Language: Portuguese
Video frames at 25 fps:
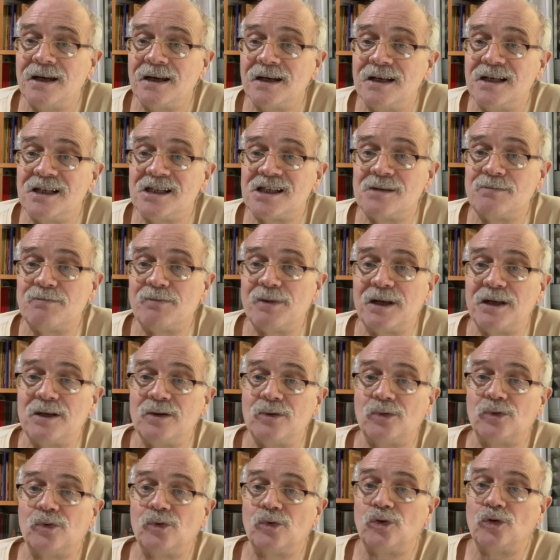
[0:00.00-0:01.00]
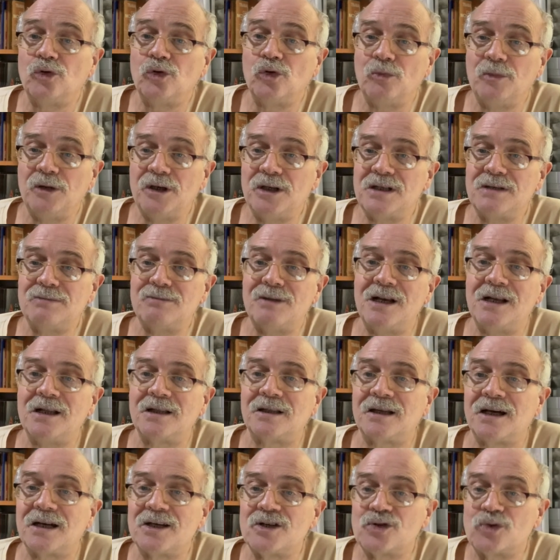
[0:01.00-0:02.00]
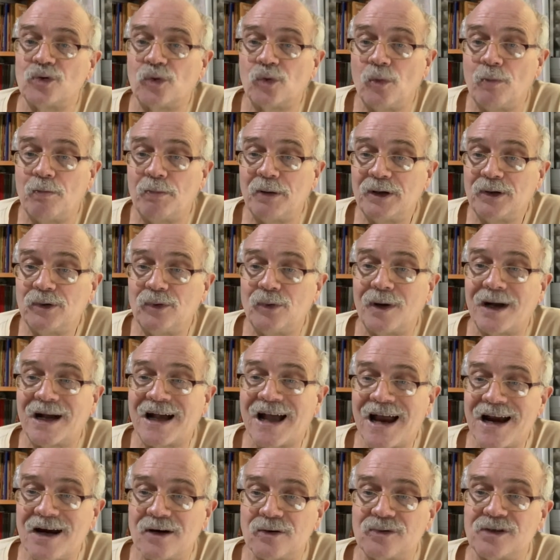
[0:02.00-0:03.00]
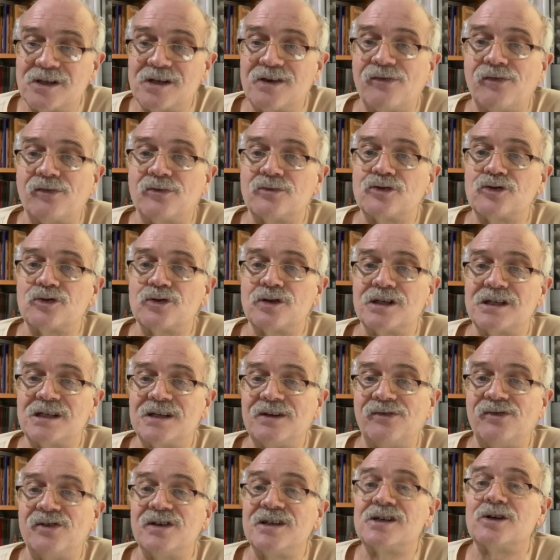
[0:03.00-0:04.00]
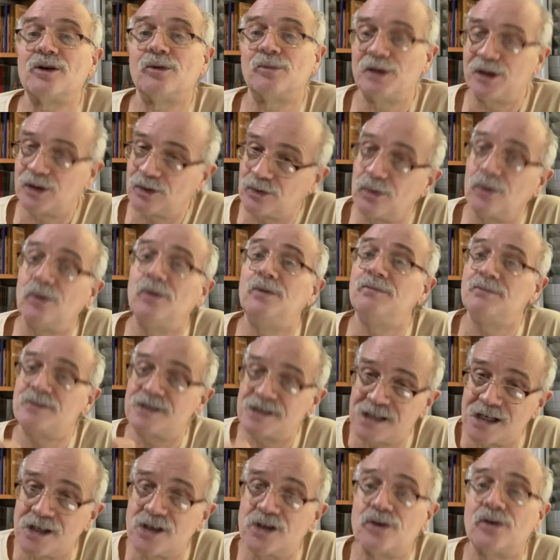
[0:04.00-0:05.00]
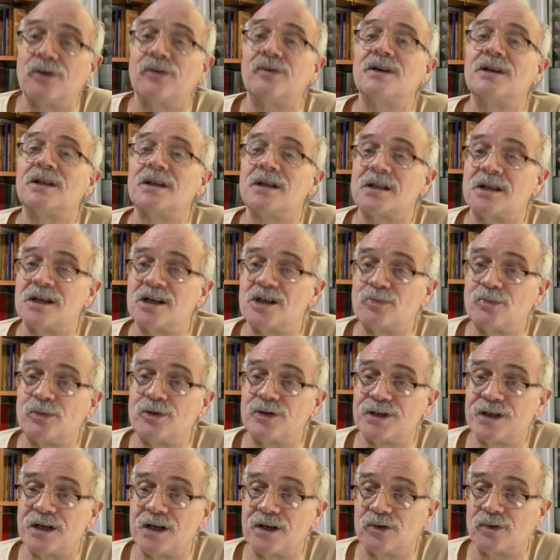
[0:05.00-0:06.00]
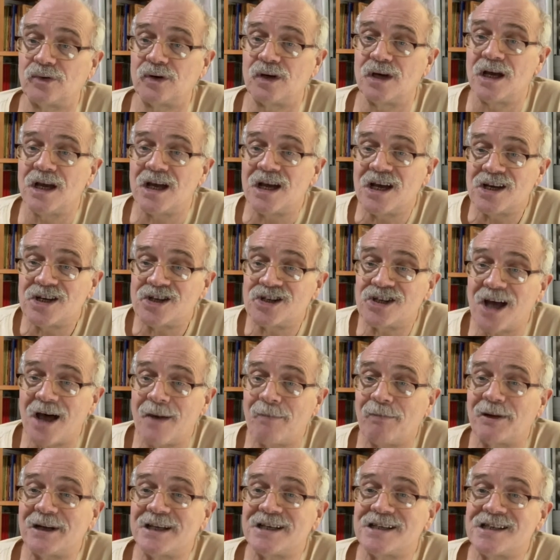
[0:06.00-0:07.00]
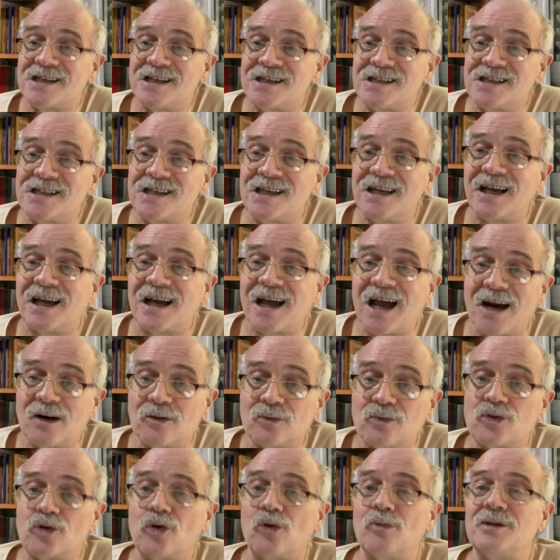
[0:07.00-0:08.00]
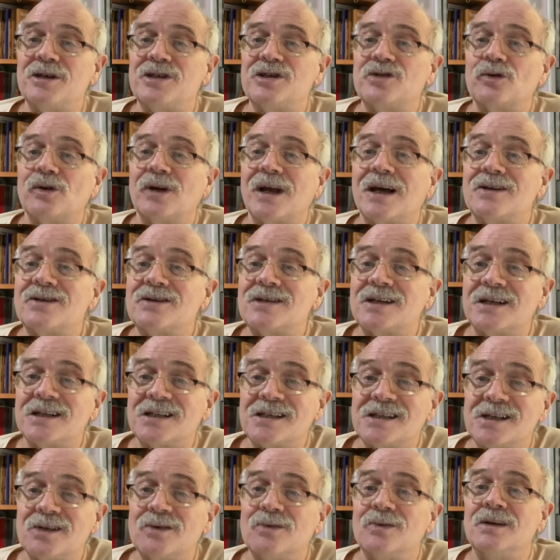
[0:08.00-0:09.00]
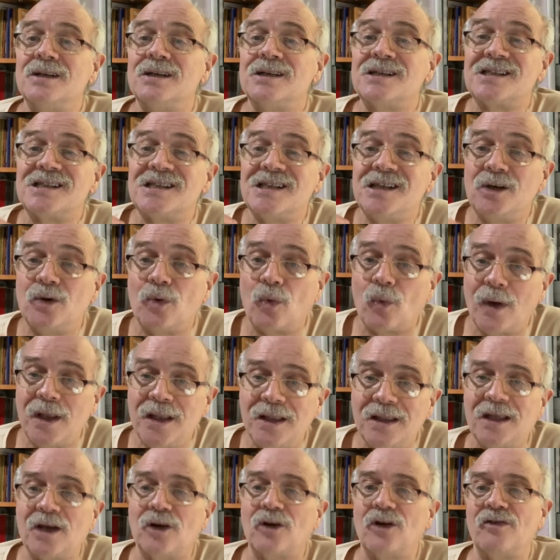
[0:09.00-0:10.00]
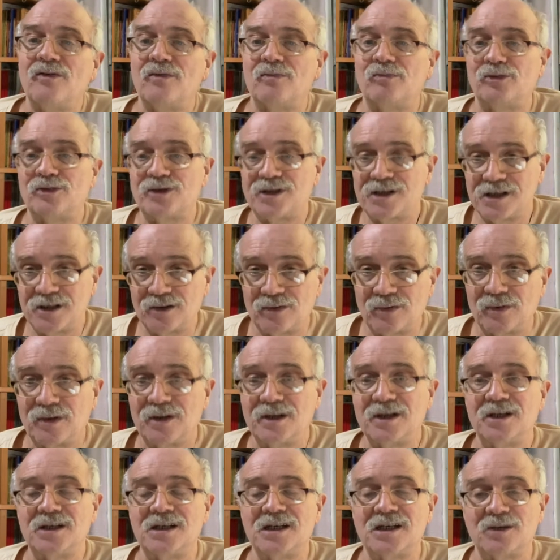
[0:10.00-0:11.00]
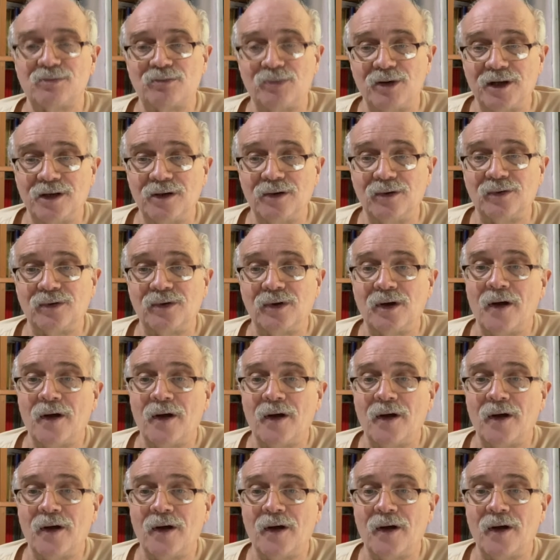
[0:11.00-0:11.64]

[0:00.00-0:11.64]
nesse período, o número de militares ocupando cargos em funções civis aumentou 193%. Já a presença em cargos comissionados cresceu 59% durante esse período